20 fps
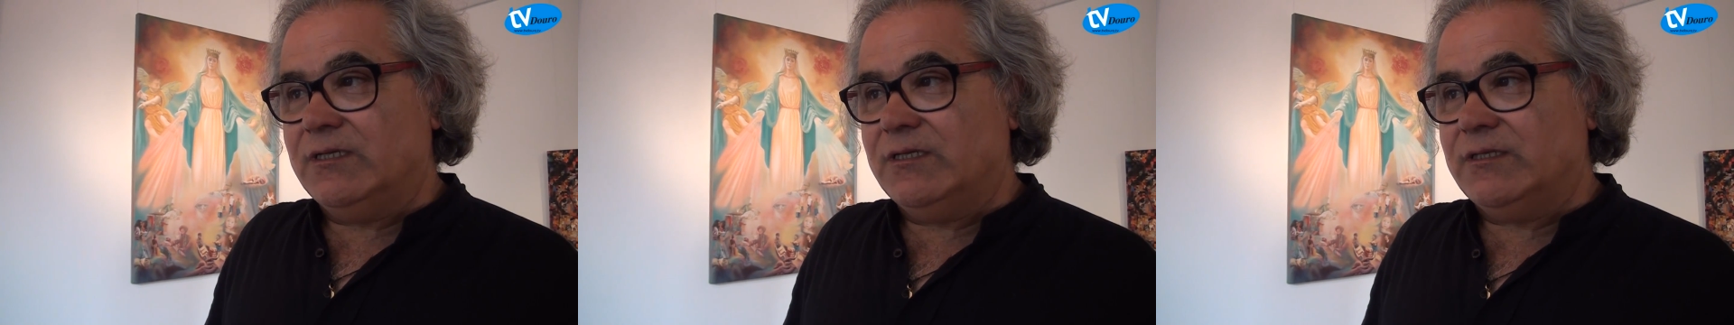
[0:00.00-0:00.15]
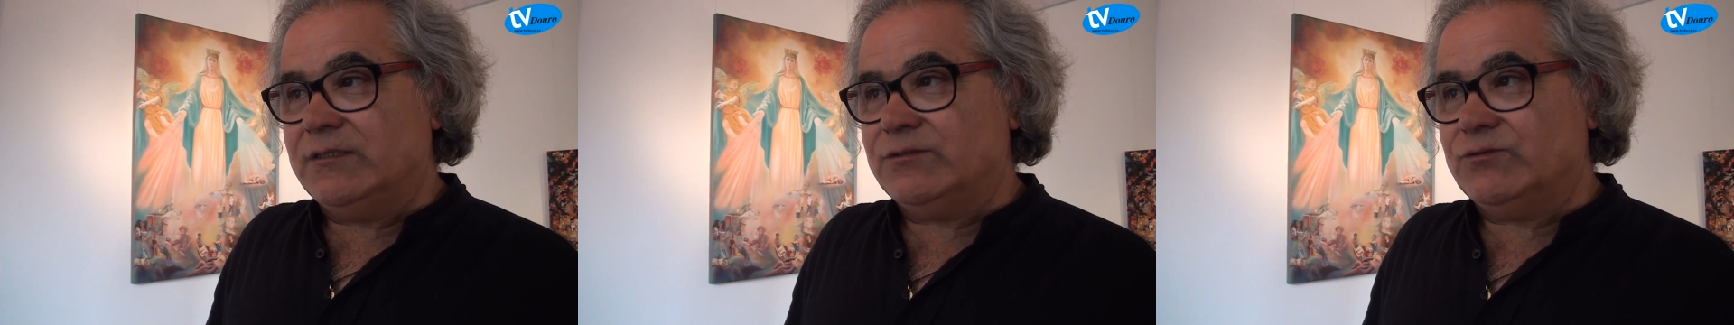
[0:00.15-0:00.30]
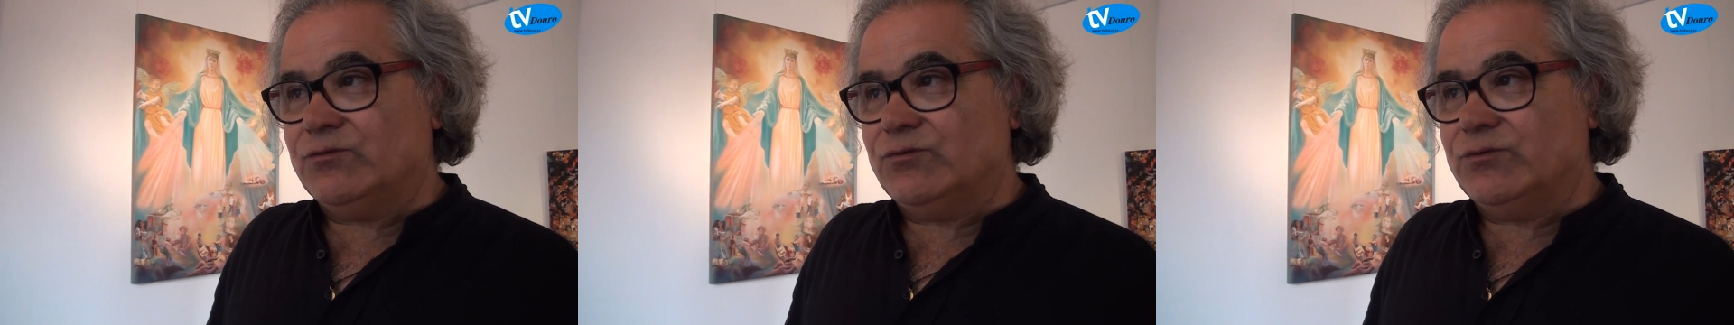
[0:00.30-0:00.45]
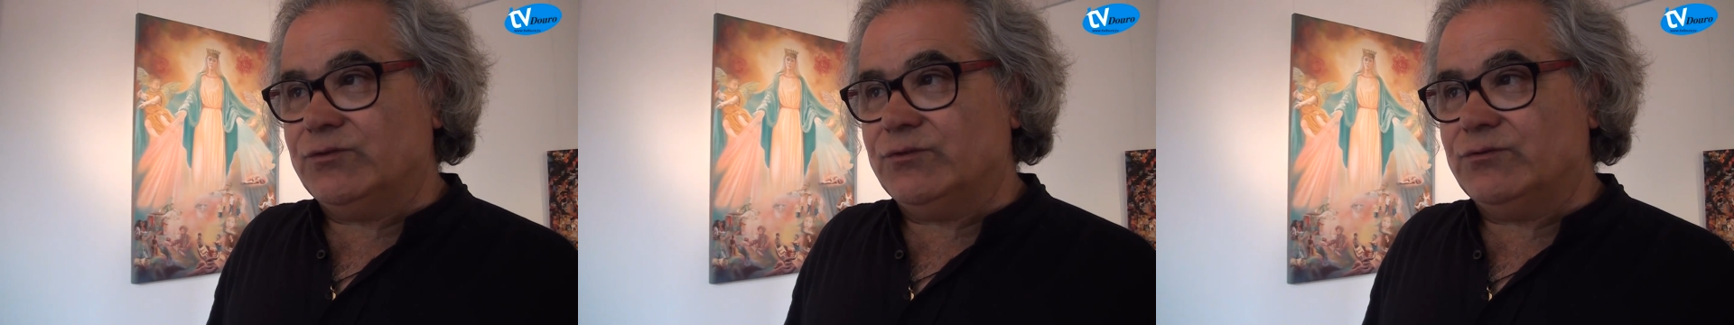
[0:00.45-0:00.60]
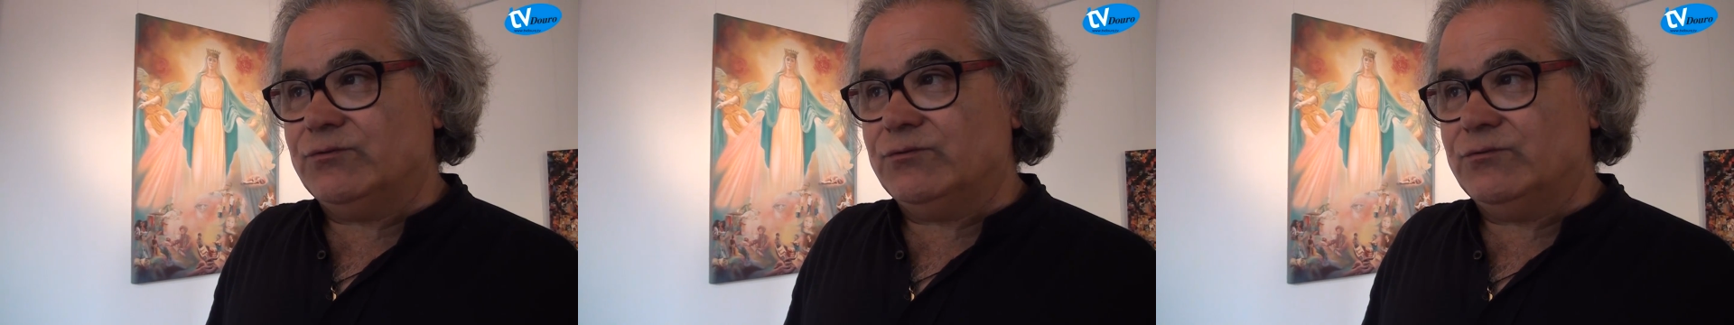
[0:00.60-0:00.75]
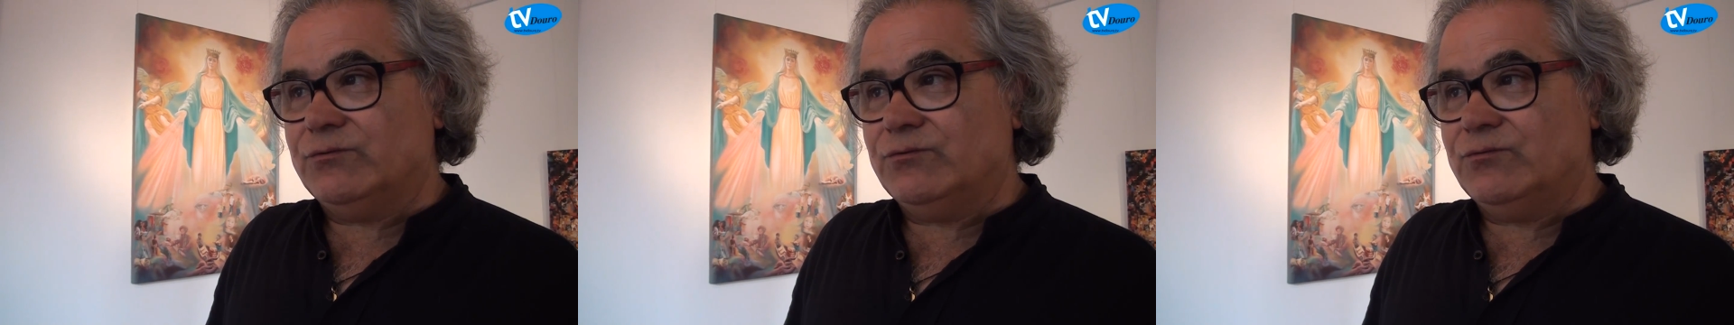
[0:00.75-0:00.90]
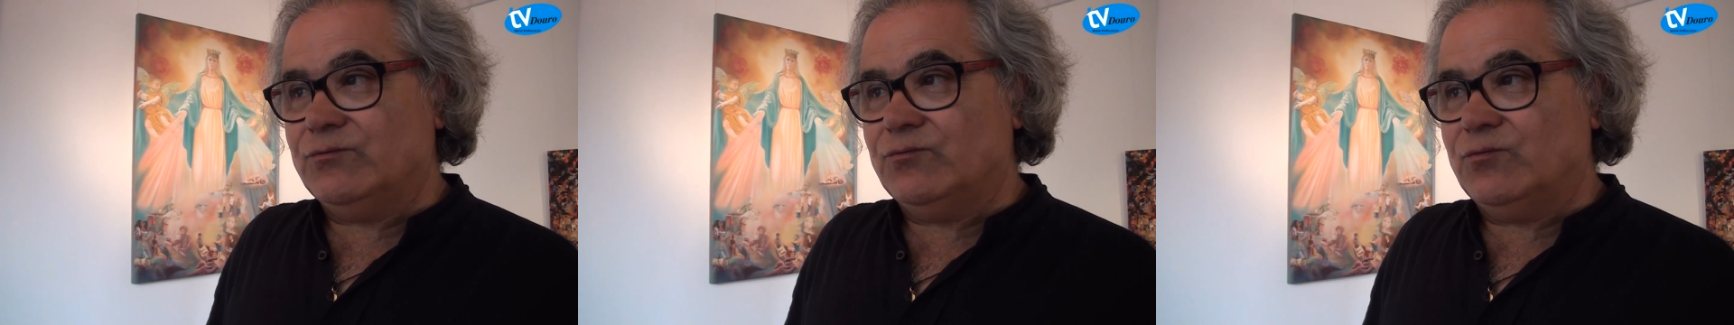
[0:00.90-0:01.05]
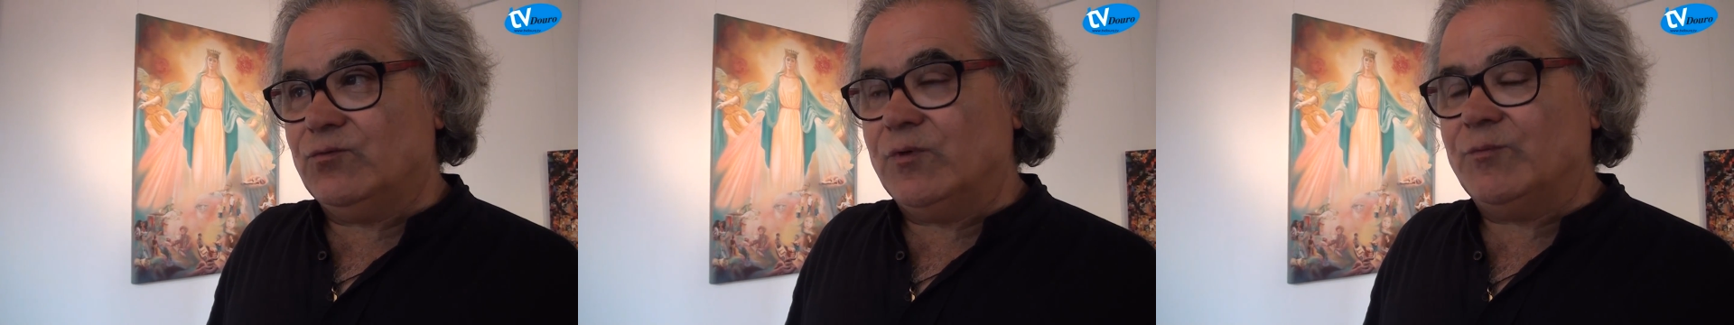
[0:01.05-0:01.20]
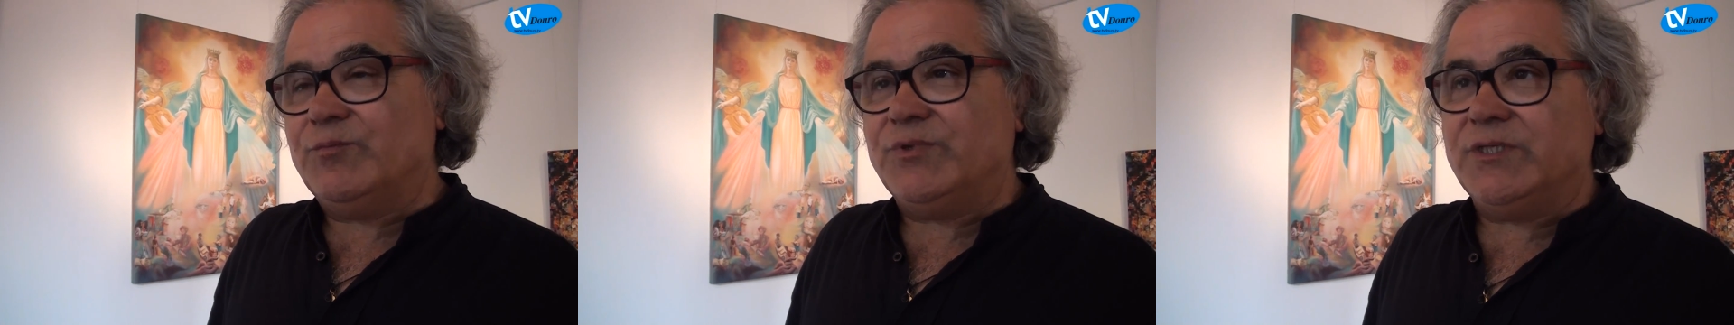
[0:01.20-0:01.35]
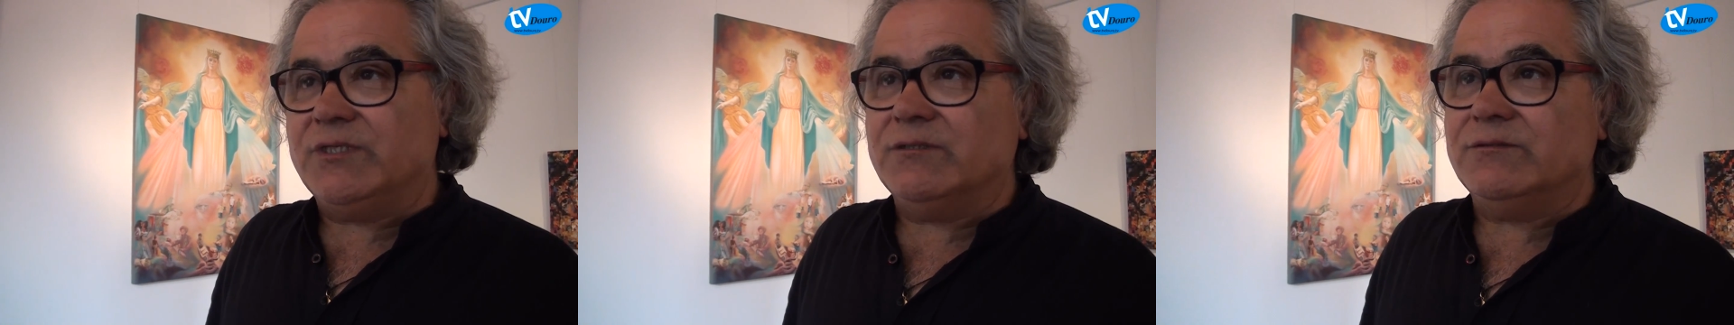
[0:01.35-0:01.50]
a todo o
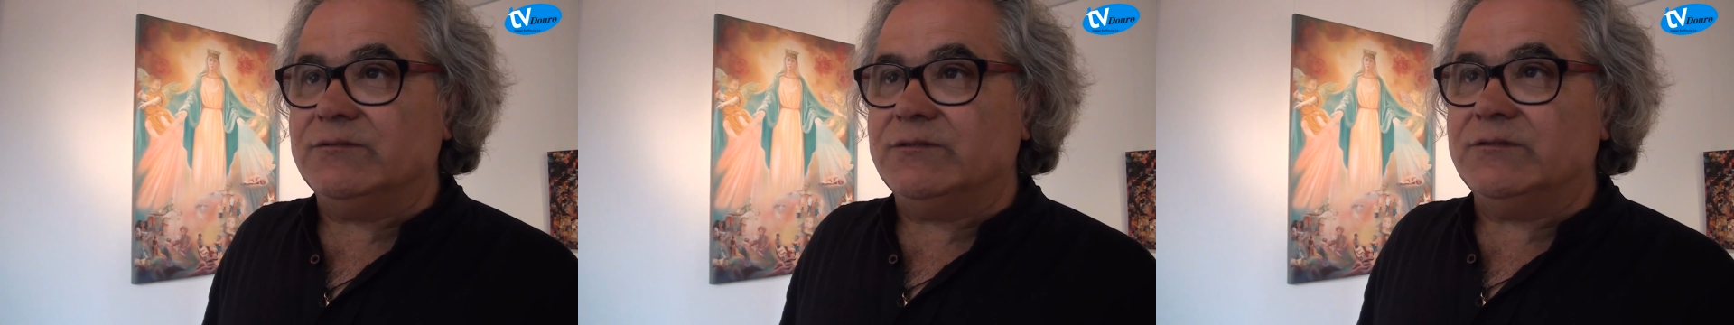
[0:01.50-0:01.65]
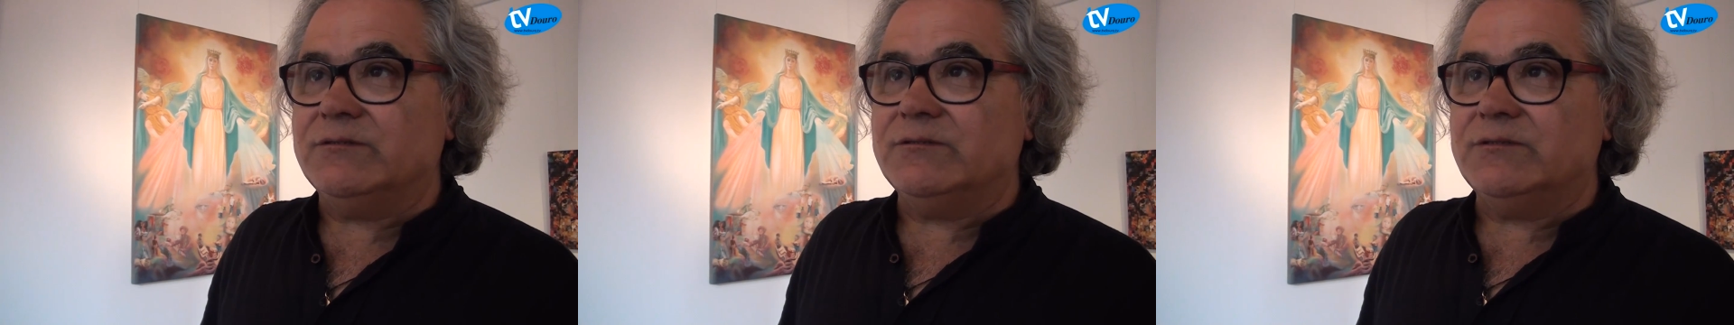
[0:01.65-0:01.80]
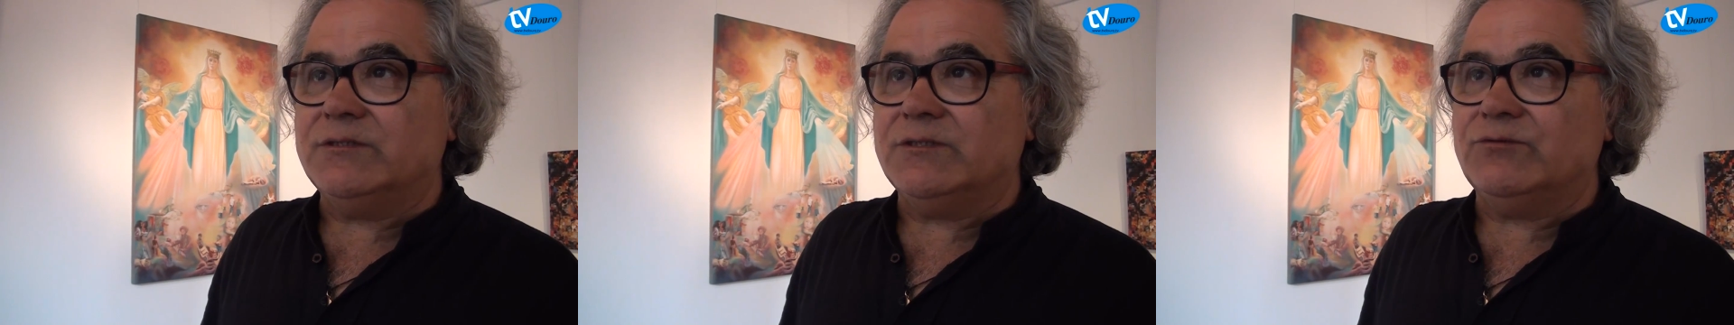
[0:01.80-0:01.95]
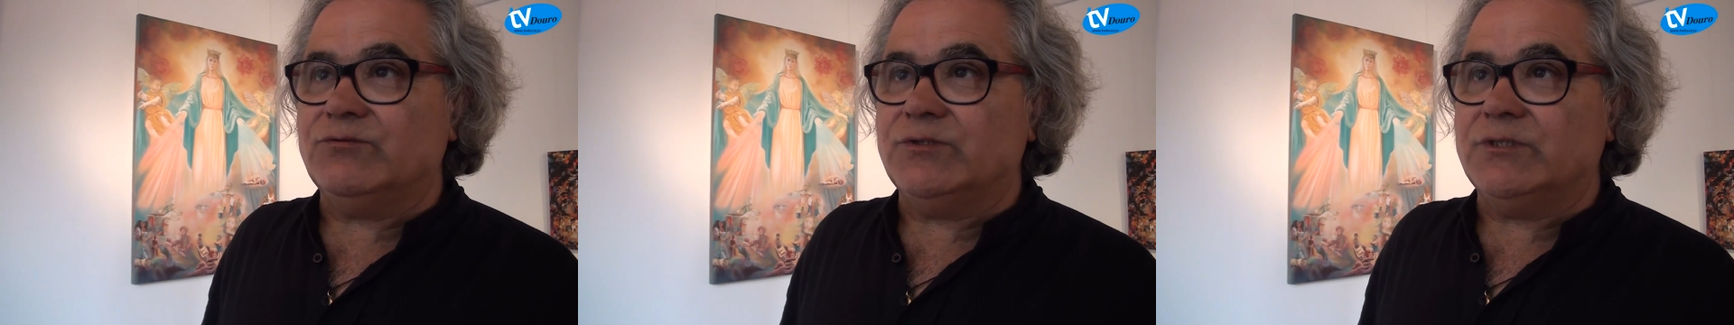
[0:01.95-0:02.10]
ambiente que eu,